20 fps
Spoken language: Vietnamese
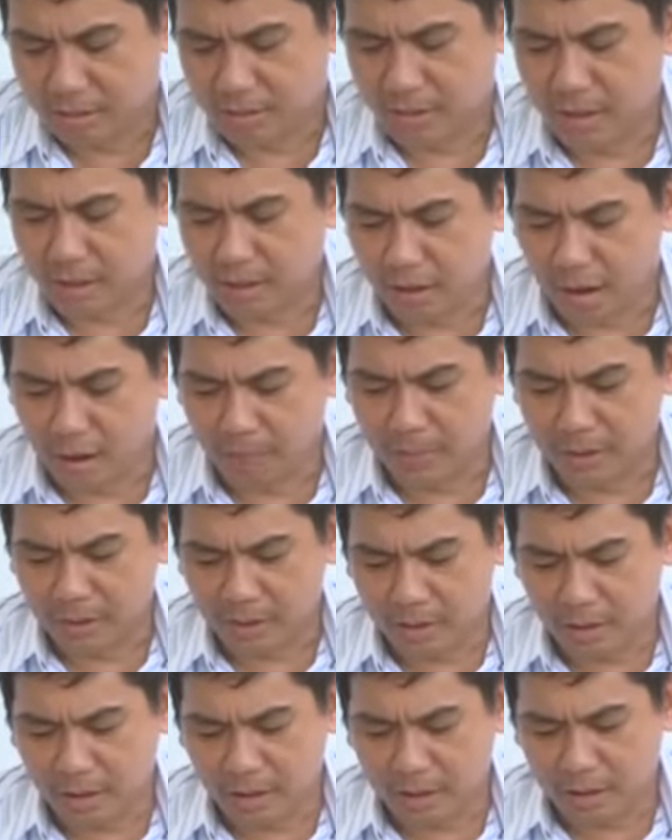kết hợp
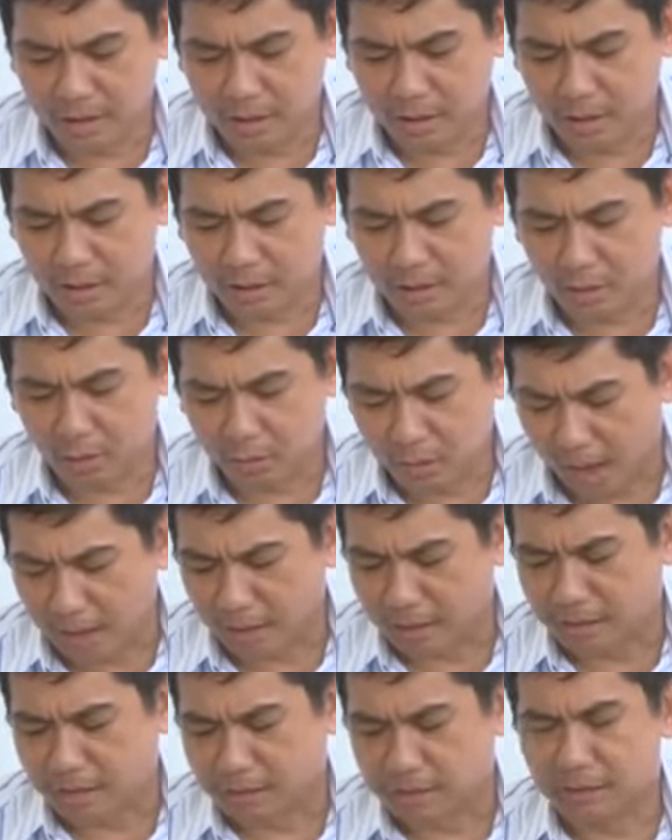với cái à,
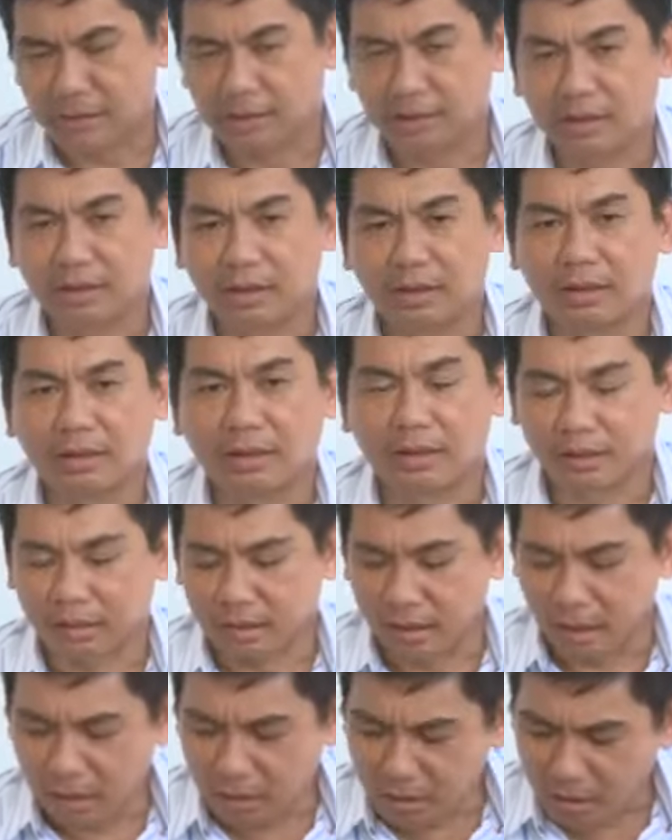totan
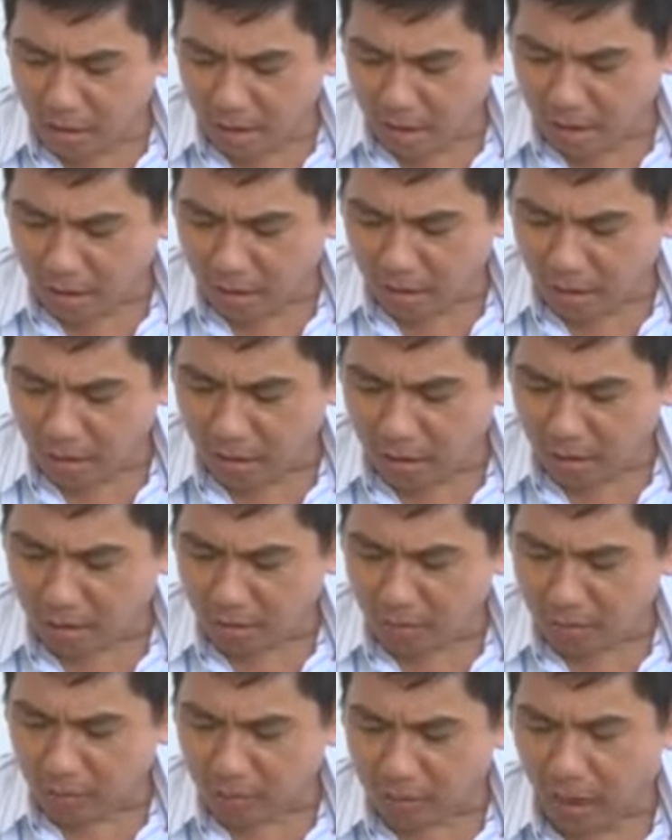để
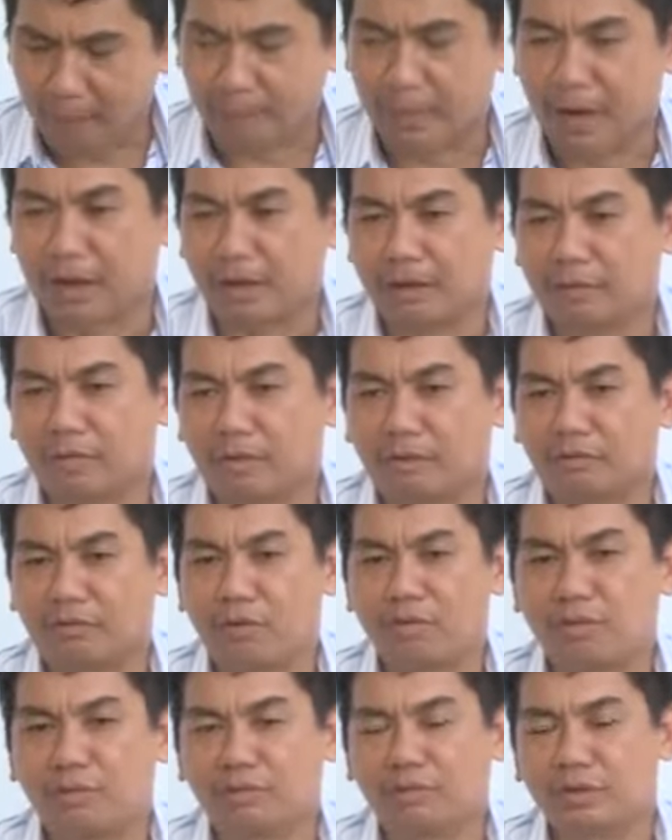một cặp này mình
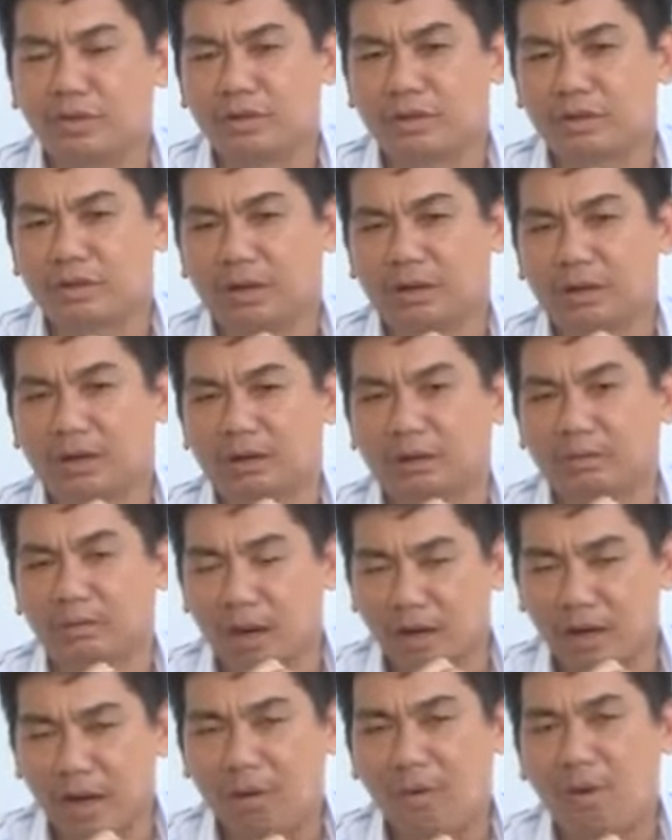phun vừa
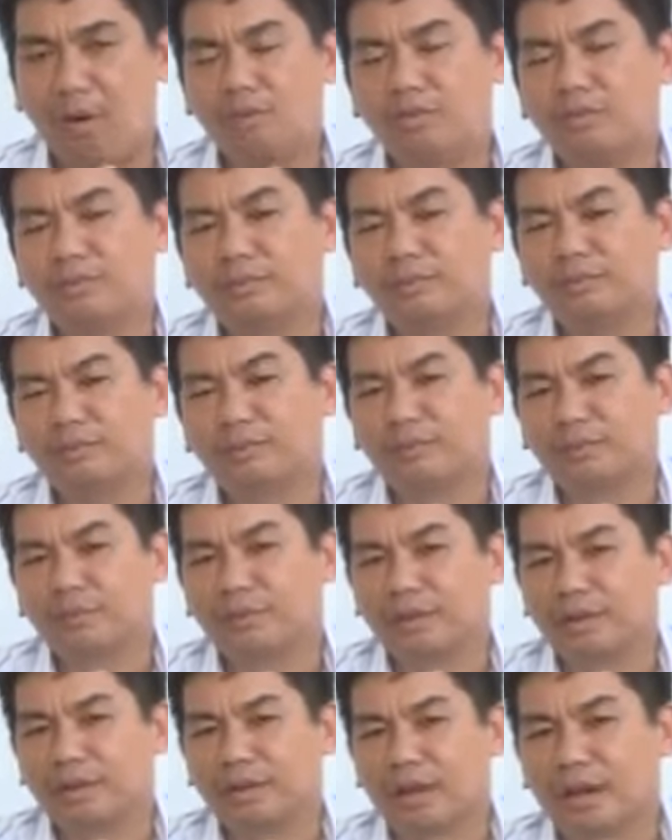bệnh đầu ung
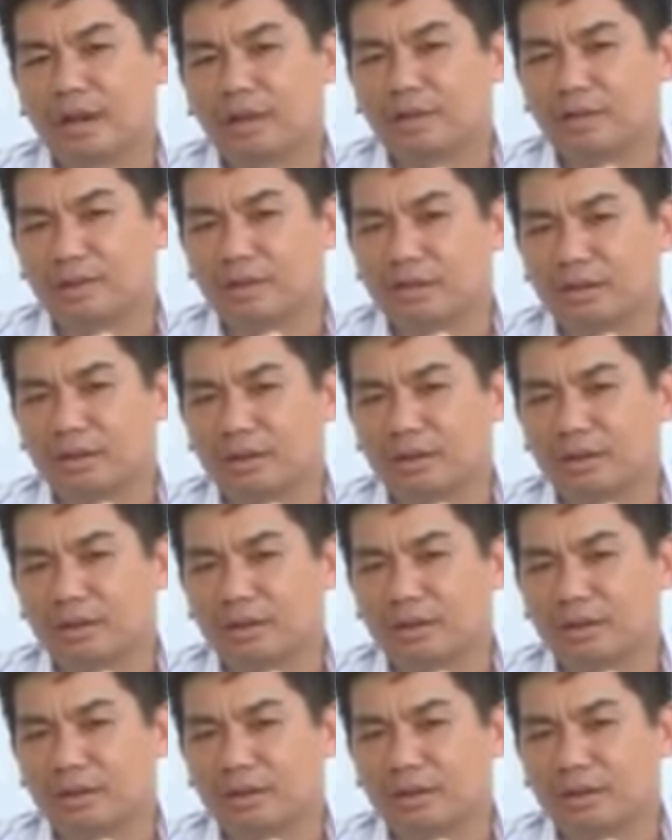và vừa